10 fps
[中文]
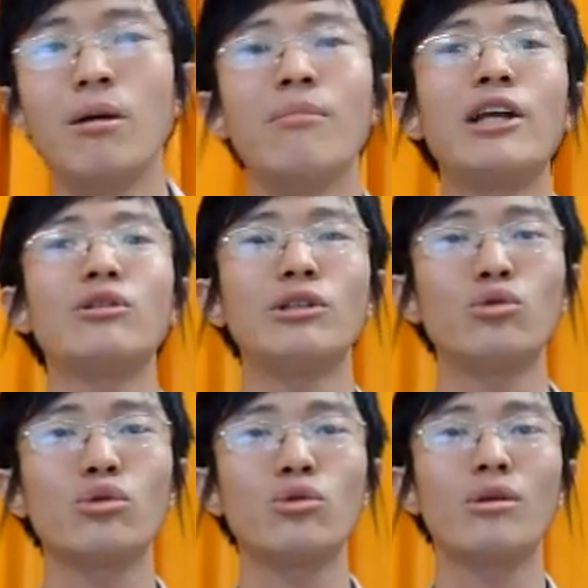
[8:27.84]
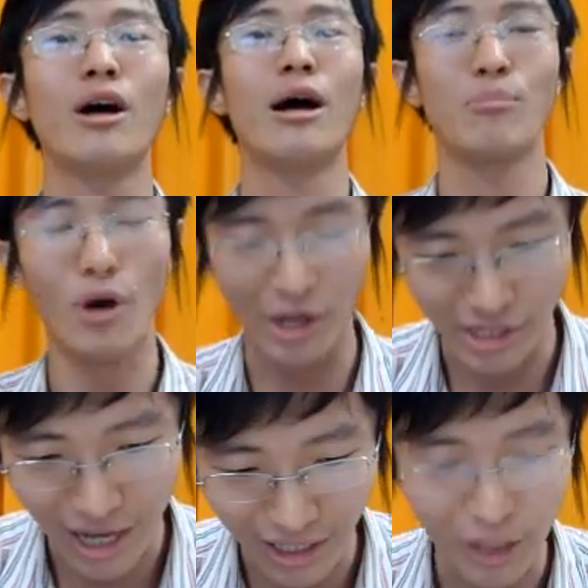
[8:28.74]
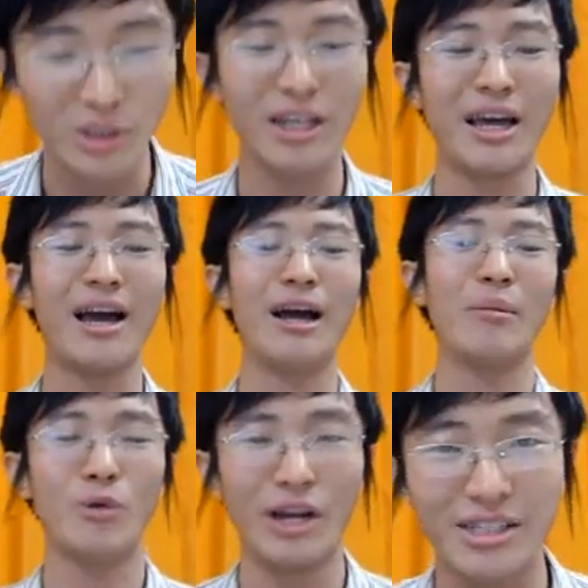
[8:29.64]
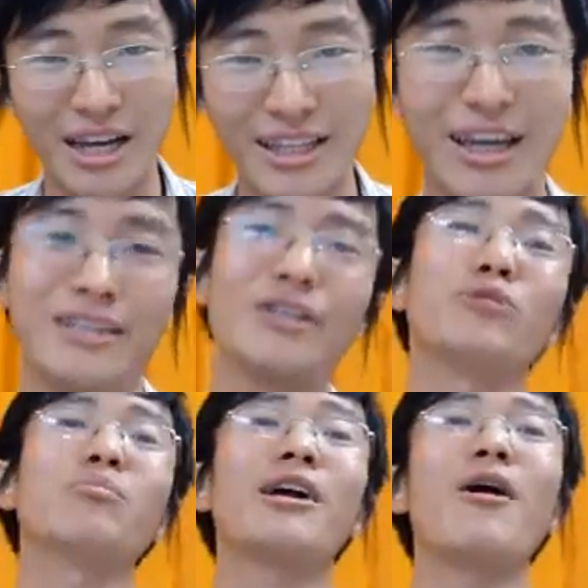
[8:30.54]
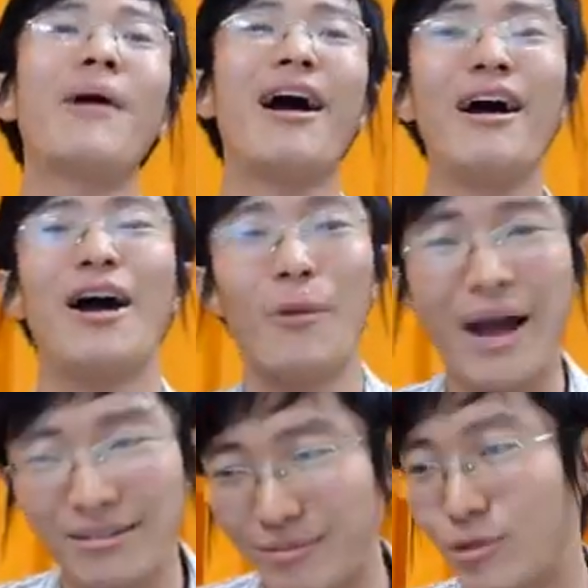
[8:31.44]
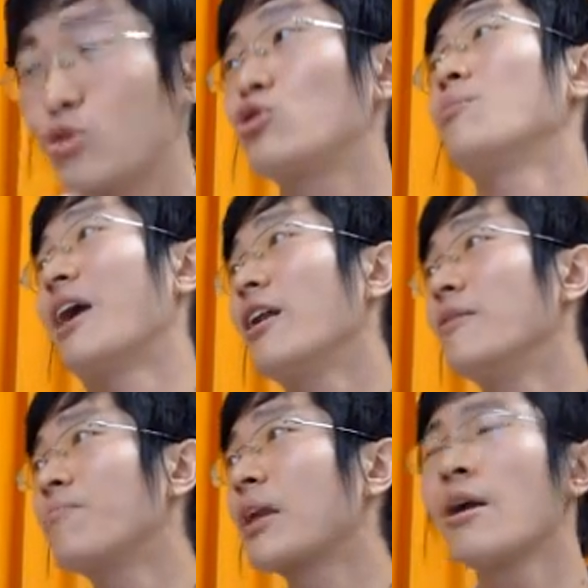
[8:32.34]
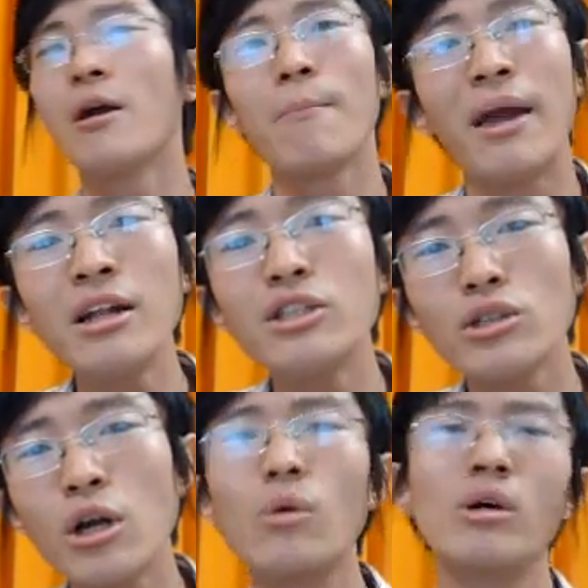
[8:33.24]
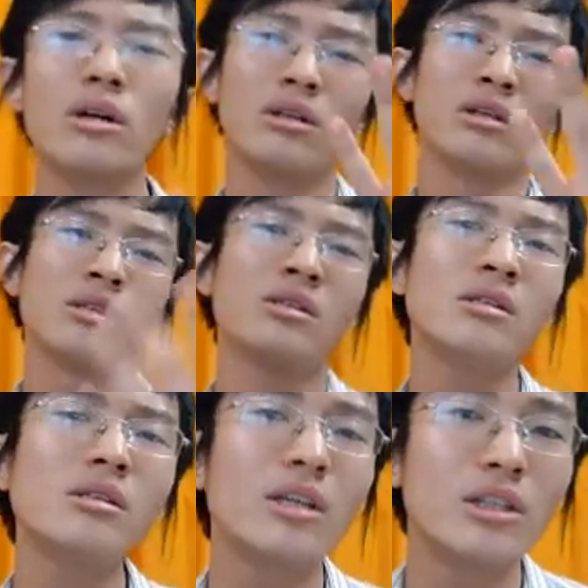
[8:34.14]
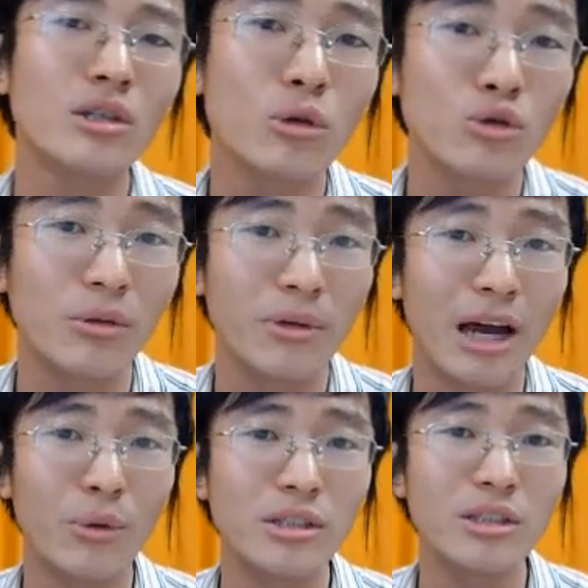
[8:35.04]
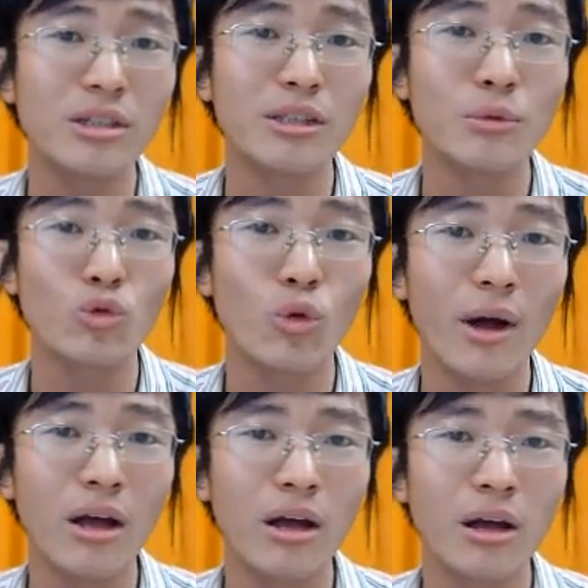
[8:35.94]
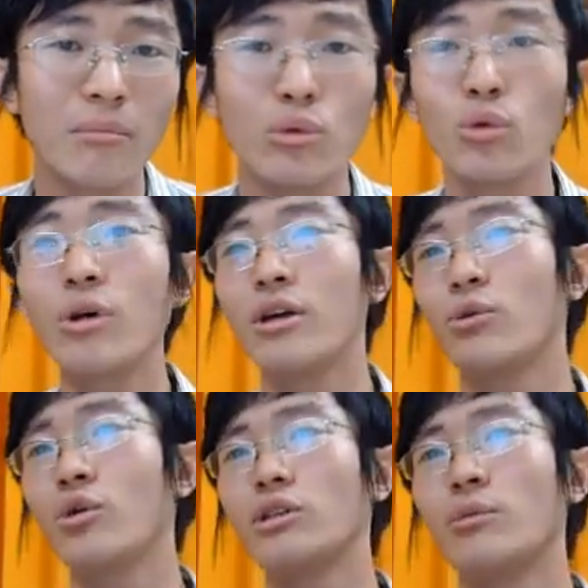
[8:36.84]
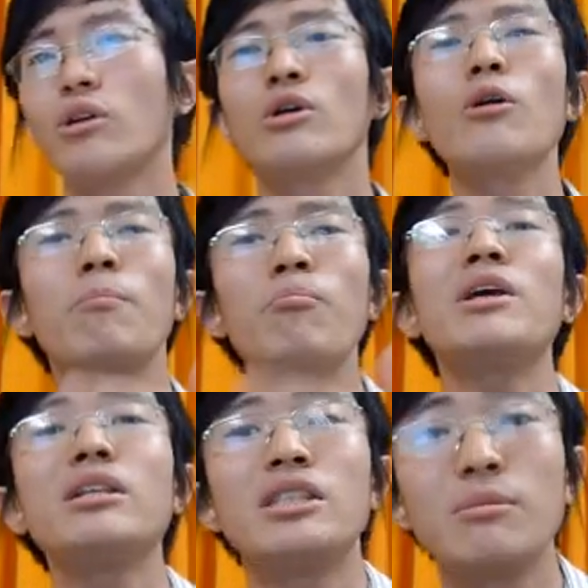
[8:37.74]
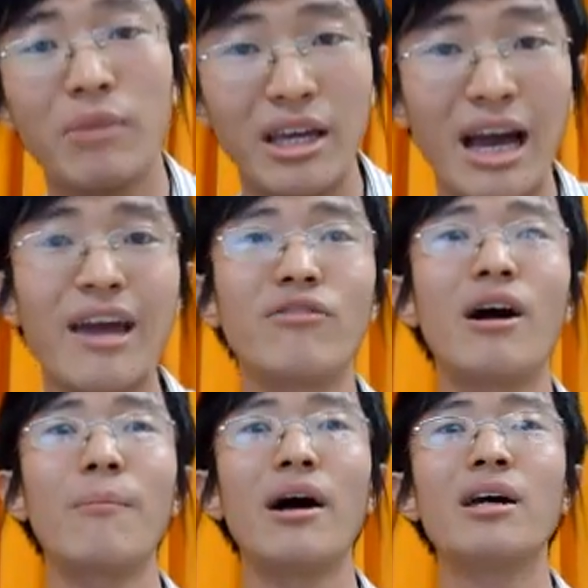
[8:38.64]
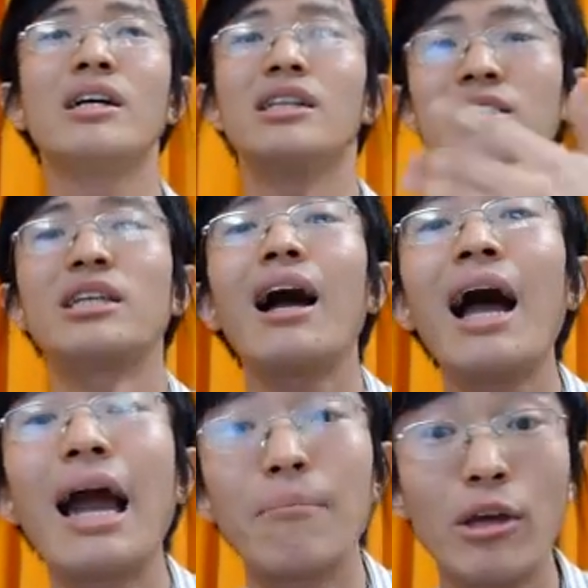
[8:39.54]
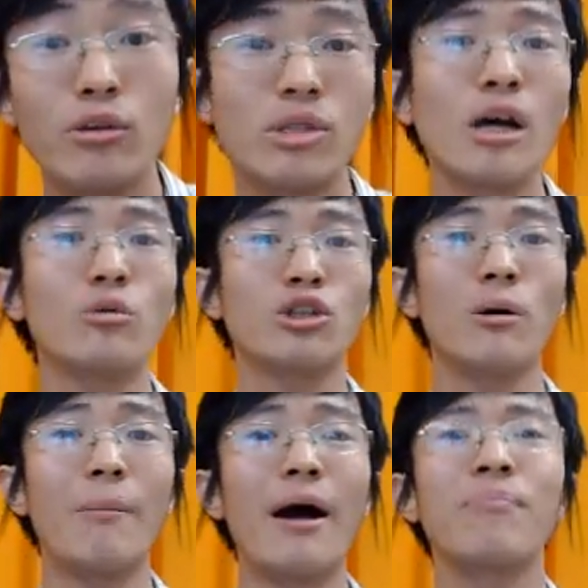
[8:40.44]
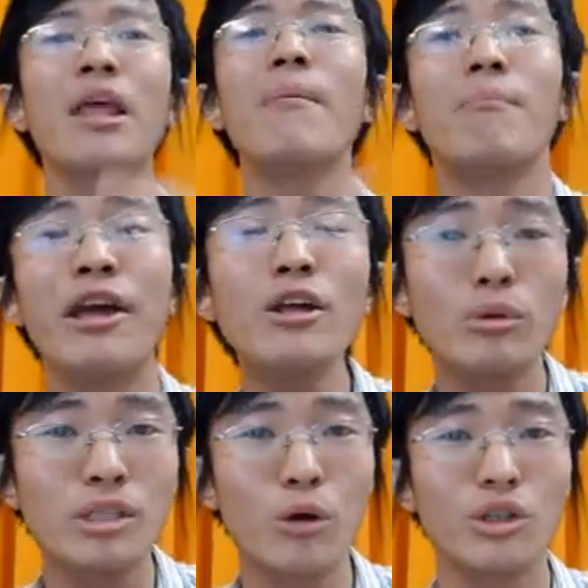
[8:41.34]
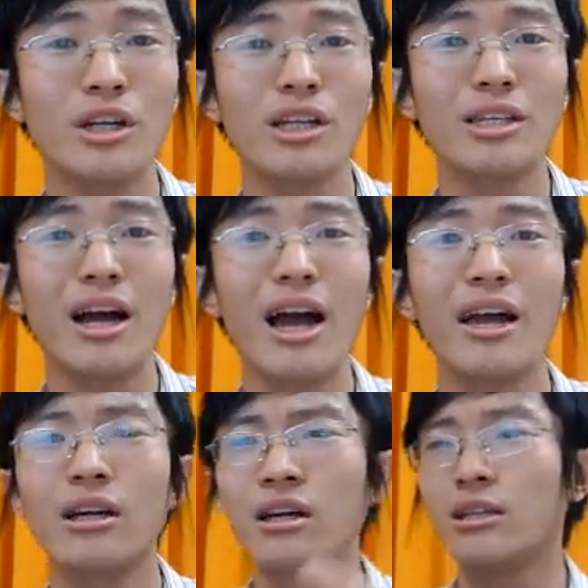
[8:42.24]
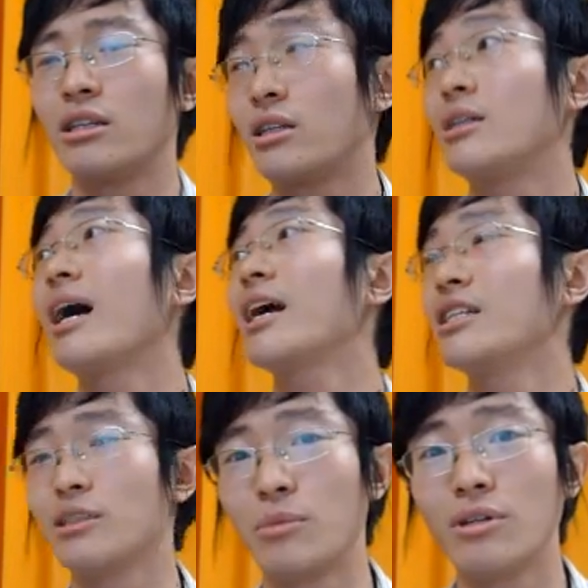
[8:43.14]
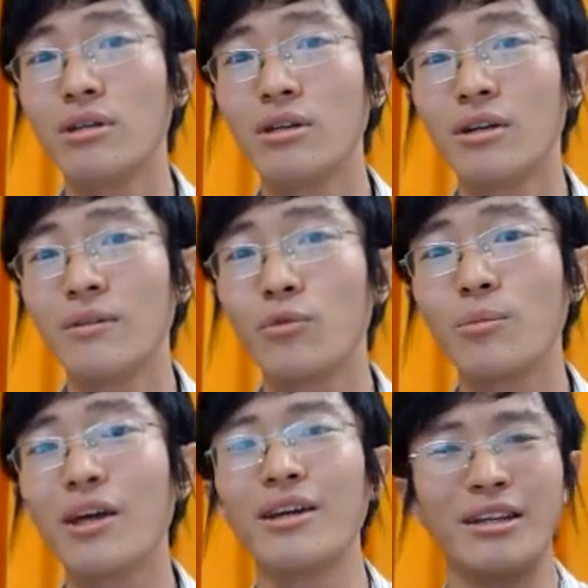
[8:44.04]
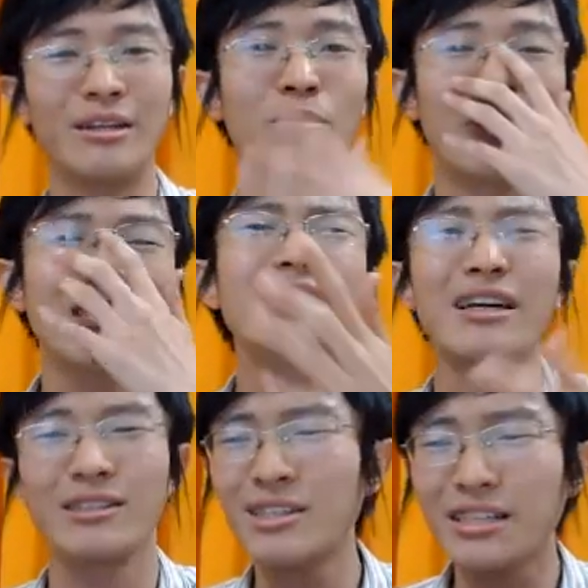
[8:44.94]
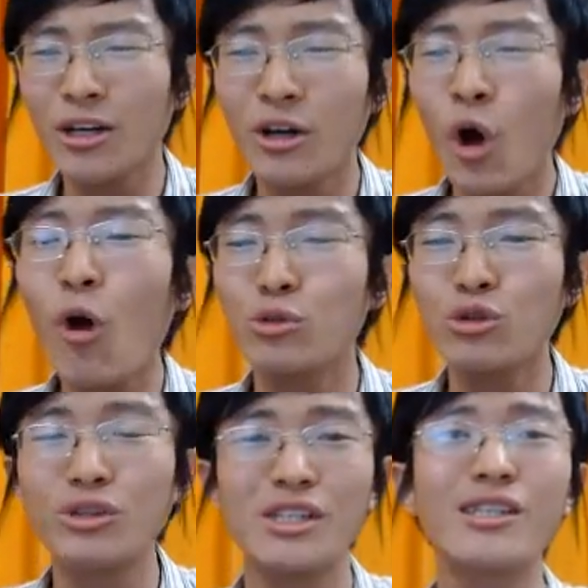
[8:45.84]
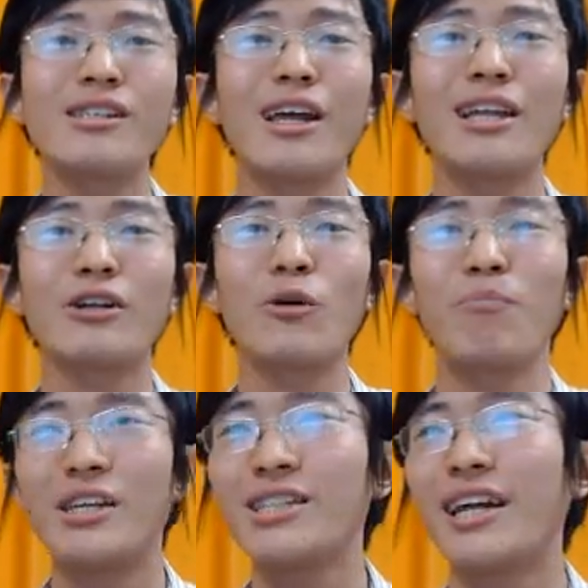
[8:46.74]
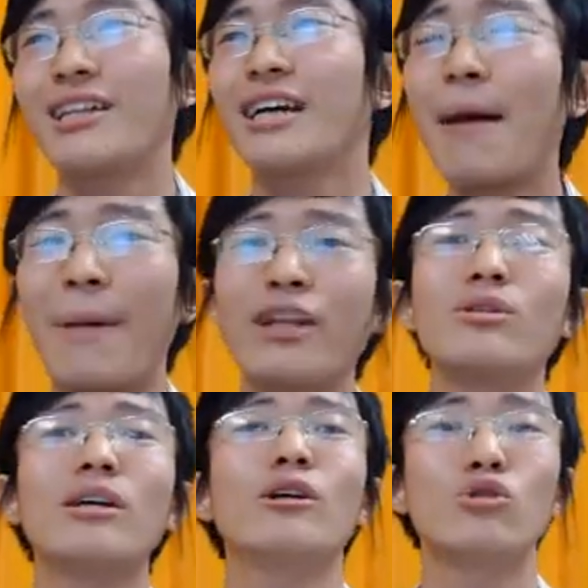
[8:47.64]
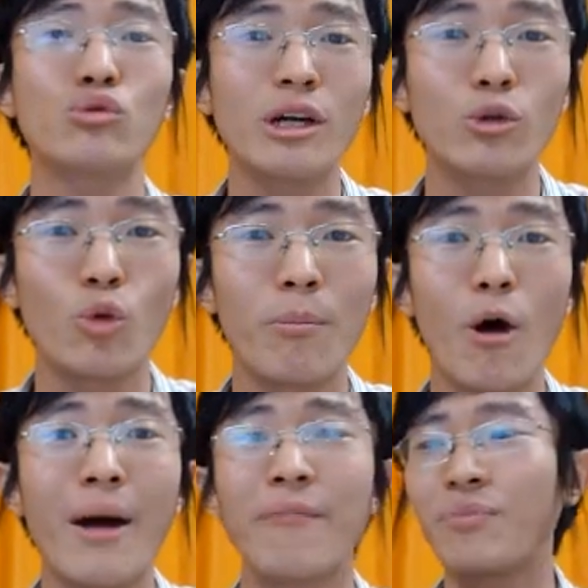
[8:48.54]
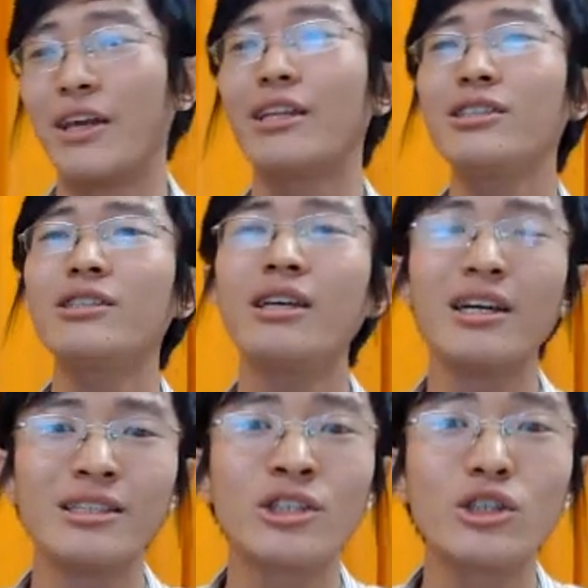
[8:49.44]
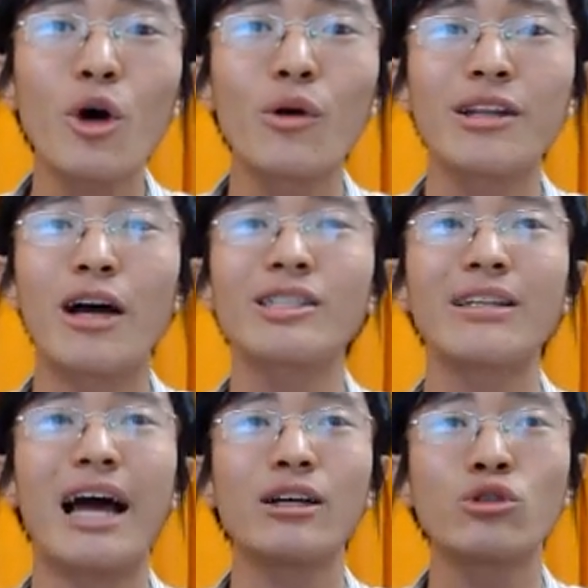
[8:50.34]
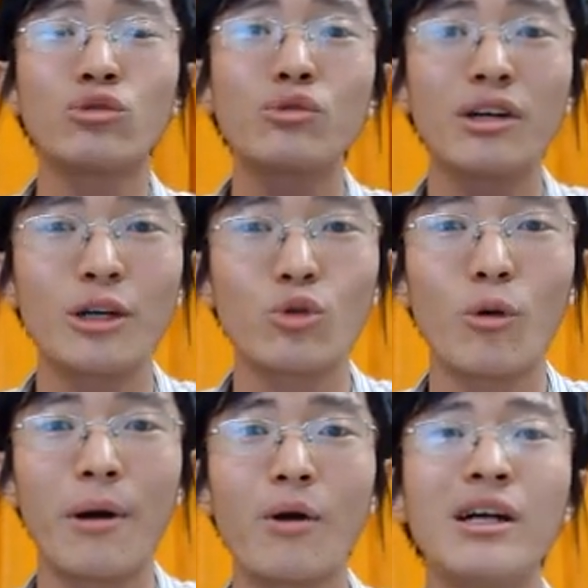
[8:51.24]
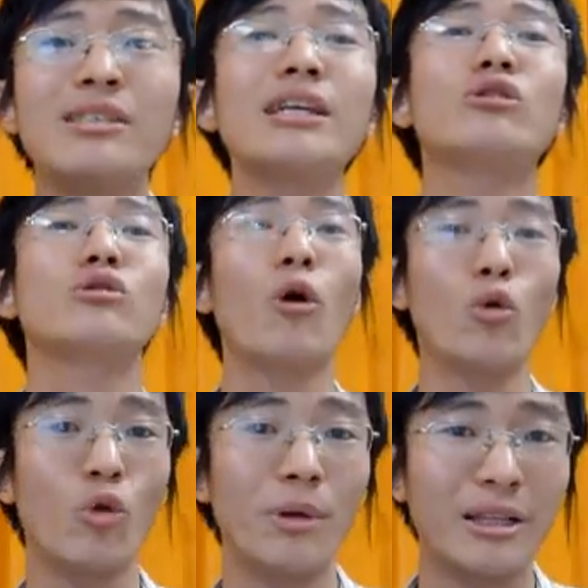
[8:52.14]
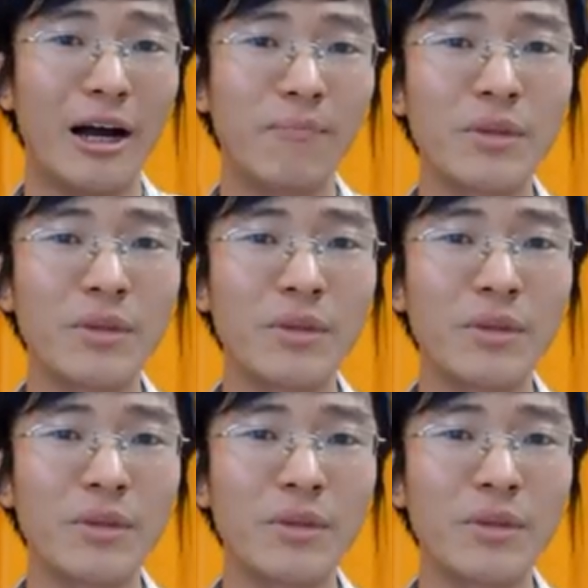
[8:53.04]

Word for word: 马英九顶多说啊不好意思啊，道歉啊，不好意思啊，那那就不要嘛啊，好吧，就就没了，没了之后。四年之后，选民还会记得那么多吗？不会，为什么？因为毕竟没开放嘛，伤害没有造成嘛，没有造成的伤害，你提它干什么呢？对不对？民进党在后续的四年当中，民进党已经看嘛，你就等着出更多包嘛，一定是之后呢，然后再拿出的更多包再去捅国民党。